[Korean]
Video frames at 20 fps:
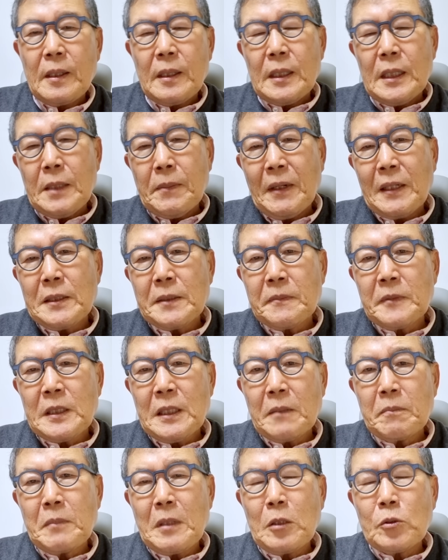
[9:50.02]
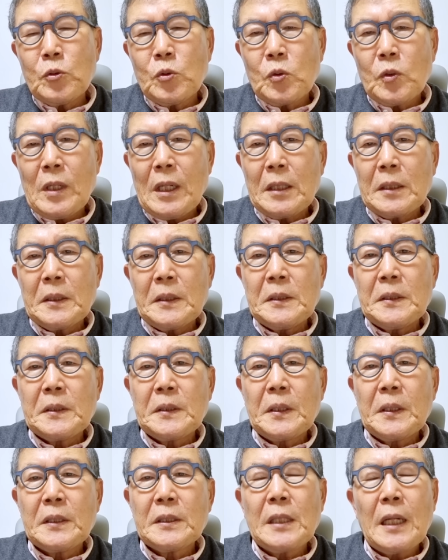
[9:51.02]
이 말씀 참 매우 중요한 거
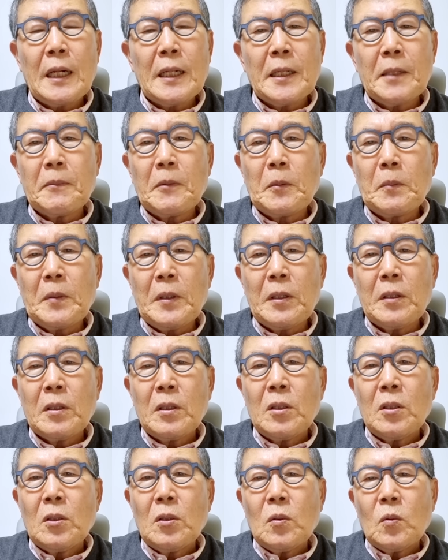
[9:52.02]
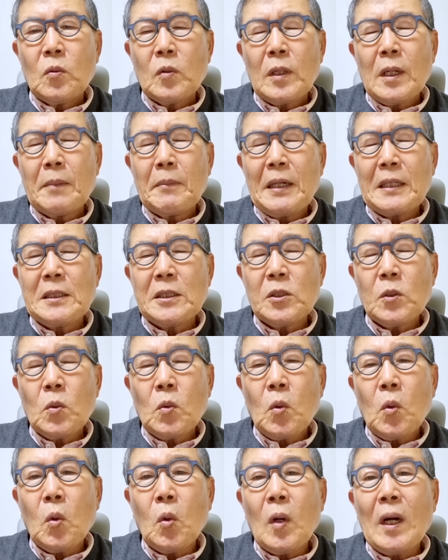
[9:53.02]
있어요. 살다 보면 우리가 마치
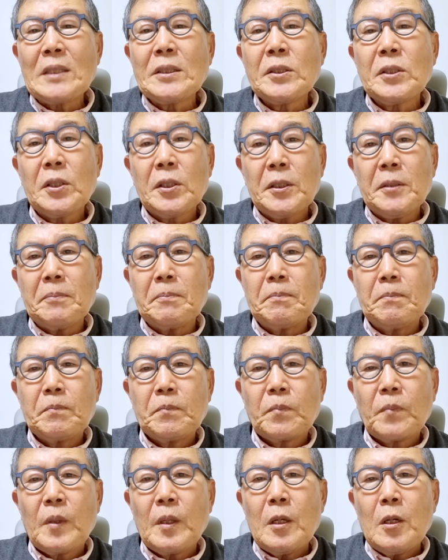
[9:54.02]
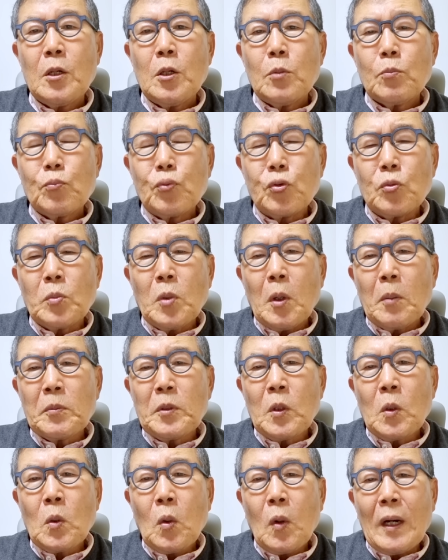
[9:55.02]
고아처럼 부모
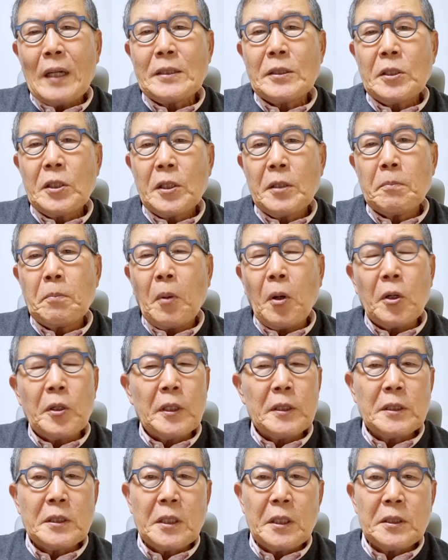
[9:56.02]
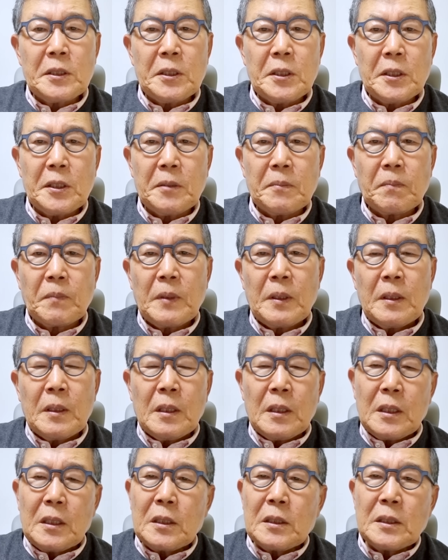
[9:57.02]
없는 고아처럼 버려진 것처럼
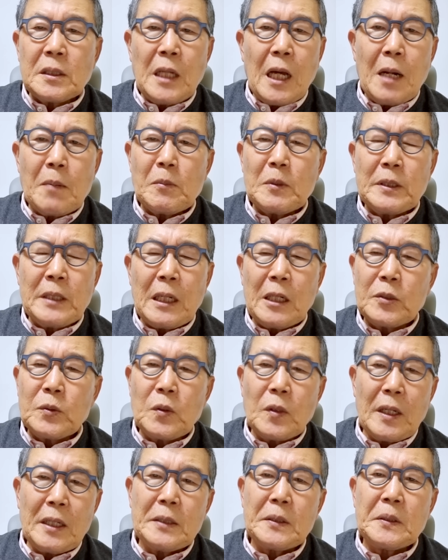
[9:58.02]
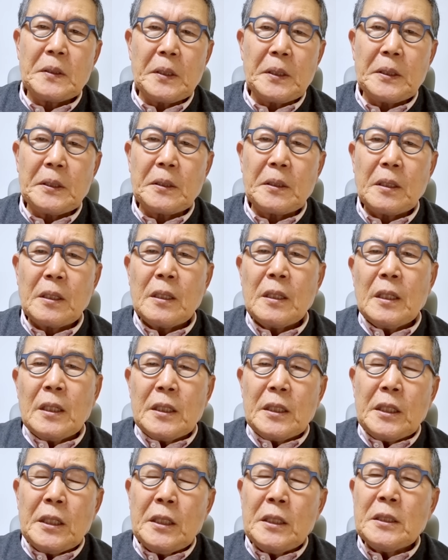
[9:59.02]
그런 삶을 살 수가 있어요.
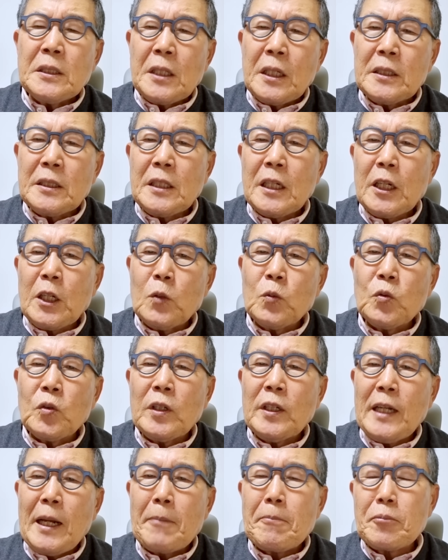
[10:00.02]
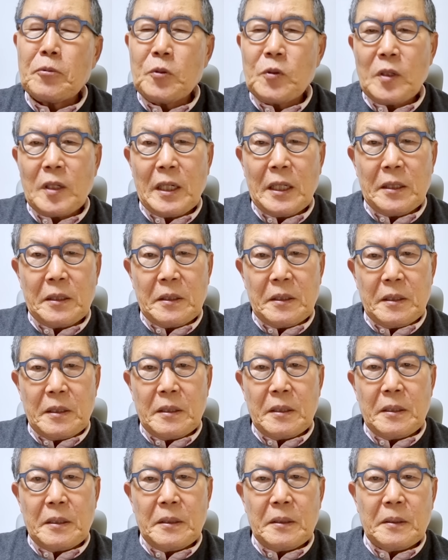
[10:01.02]
이 세상에 운이 나쁠 수가
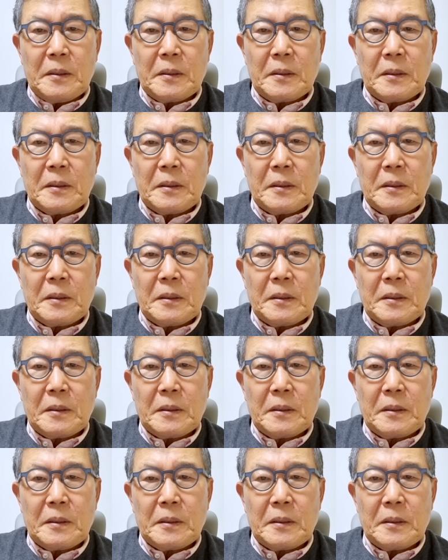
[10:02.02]
있거든요.